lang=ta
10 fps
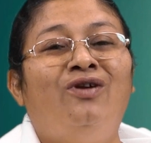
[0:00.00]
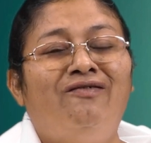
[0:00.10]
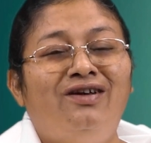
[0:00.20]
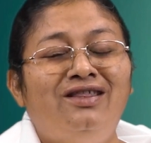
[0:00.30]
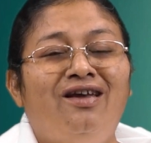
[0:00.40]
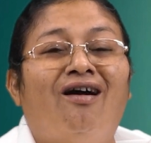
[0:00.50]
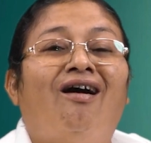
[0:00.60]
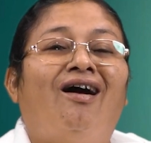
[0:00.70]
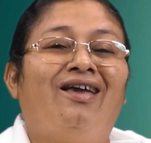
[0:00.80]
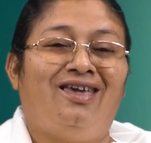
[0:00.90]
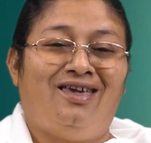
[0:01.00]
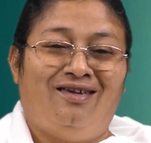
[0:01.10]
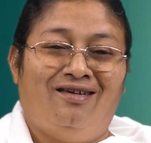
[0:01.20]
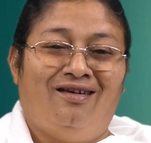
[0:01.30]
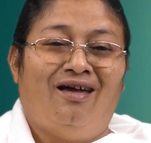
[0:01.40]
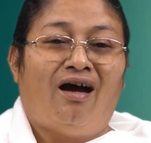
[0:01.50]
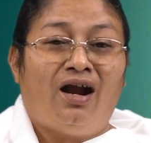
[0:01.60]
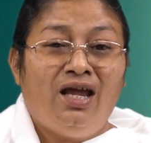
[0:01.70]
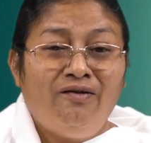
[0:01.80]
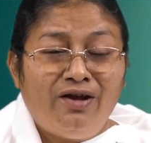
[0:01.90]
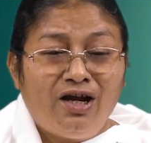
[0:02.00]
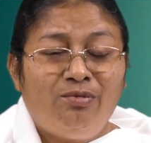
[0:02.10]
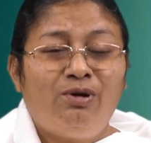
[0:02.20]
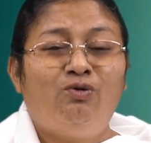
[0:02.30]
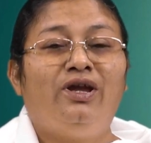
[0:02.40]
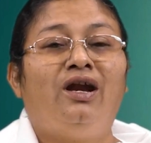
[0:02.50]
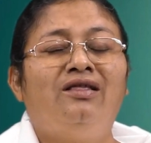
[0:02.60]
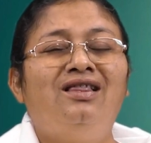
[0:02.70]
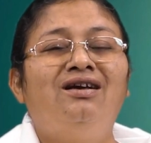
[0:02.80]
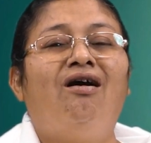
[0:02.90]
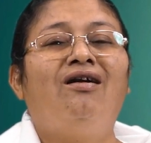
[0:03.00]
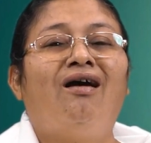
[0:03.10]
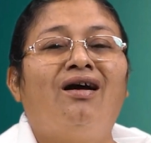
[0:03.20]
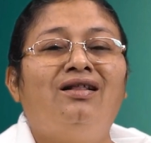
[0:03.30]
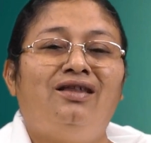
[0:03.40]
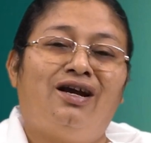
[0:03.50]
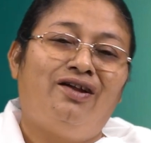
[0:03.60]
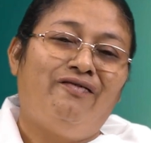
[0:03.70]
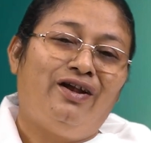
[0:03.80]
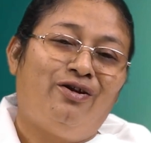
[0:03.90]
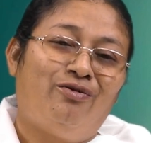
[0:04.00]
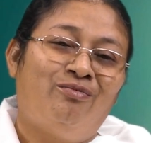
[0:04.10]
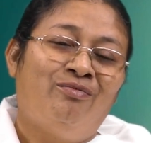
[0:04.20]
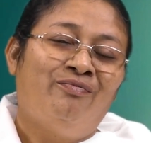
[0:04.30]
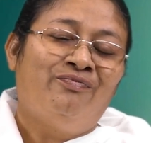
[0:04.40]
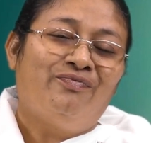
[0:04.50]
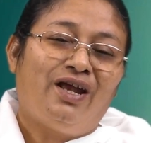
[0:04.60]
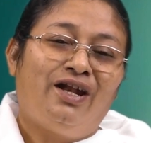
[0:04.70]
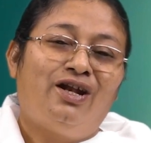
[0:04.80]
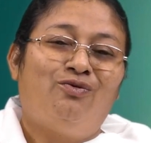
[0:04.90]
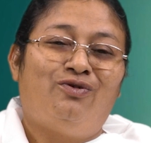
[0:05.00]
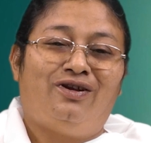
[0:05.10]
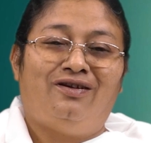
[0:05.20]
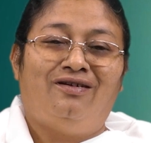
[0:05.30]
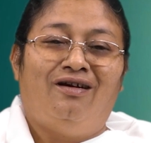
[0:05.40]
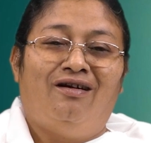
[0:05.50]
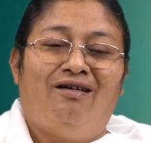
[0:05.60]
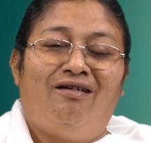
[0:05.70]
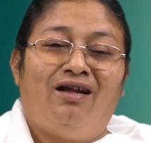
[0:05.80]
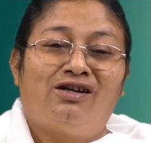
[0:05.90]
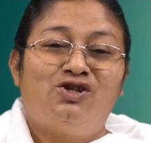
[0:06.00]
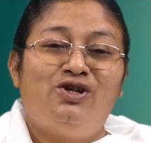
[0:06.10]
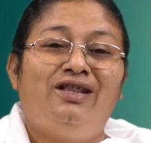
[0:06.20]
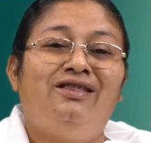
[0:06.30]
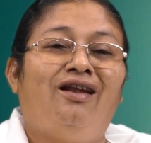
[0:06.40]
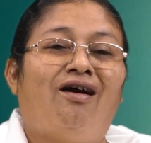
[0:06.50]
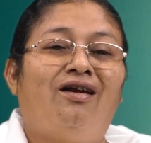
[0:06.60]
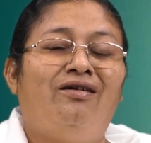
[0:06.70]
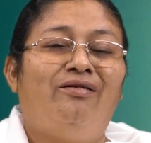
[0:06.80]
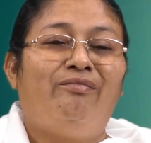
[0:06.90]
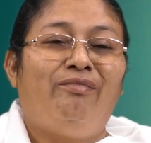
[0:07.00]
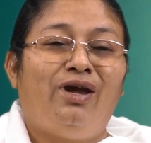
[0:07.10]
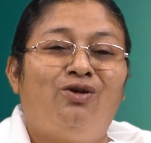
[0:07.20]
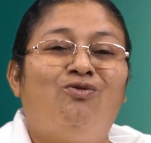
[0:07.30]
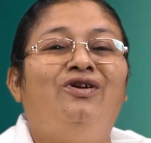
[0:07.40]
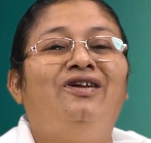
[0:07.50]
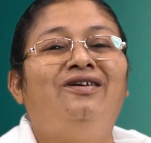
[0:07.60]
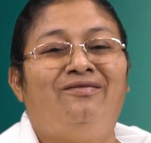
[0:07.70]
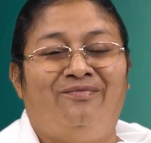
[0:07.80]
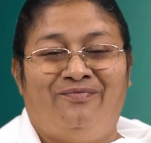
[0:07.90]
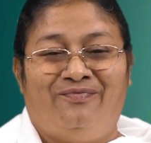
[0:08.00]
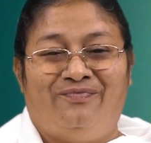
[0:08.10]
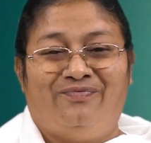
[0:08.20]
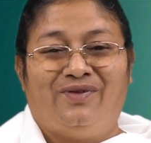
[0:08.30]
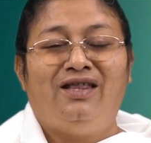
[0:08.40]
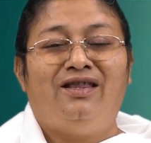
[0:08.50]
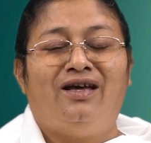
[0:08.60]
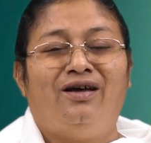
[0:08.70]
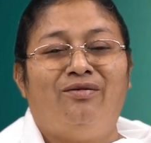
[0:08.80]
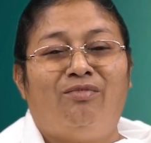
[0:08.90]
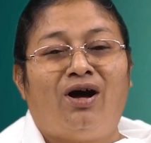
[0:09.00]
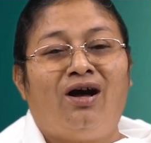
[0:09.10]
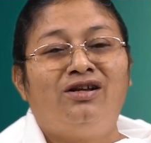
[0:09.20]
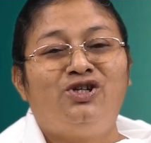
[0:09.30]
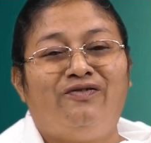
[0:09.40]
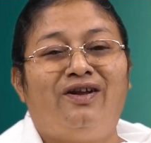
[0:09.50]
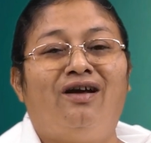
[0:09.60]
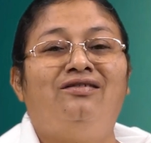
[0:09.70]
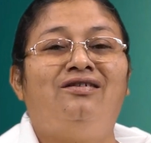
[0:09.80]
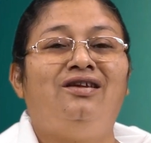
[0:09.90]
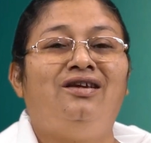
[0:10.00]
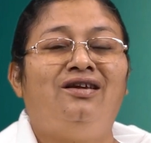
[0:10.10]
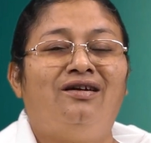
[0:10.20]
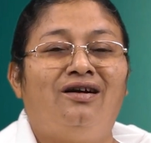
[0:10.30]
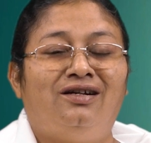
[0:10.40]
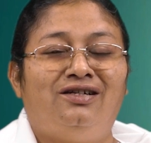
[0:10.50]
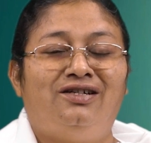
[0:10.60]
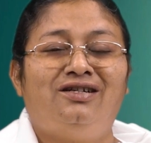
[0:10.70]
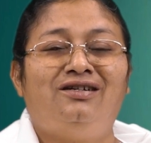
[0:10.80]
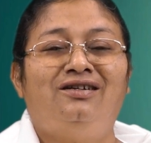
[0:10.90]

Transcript: குணவதியாக ஆகி அனைவருக்குமே ஒரு எடுத்துக்காட்டாக திகழ வேண்டும் என்ற ஒரு லட்சியத்தை நான் மேற்கொண்டு இந்த மகா சிவராத்திரி அன்று